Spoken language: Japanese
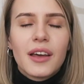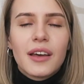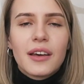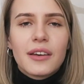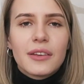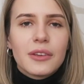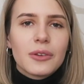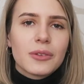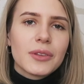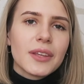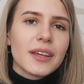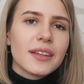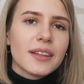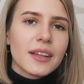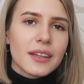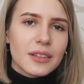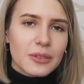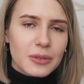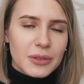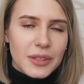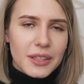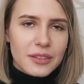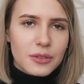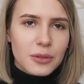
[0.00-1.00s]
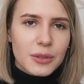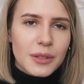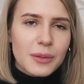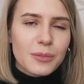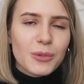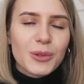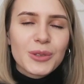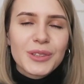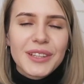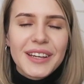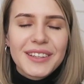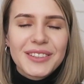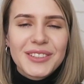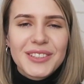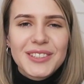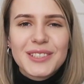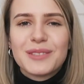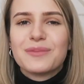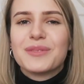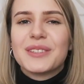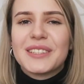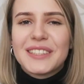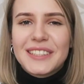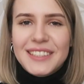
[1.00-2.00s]
予定なのでとても楽し
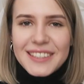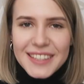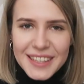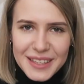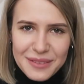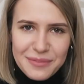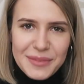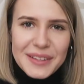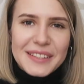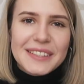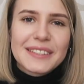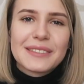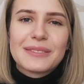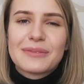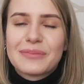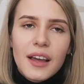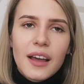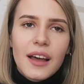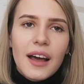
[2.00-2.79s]
みにしています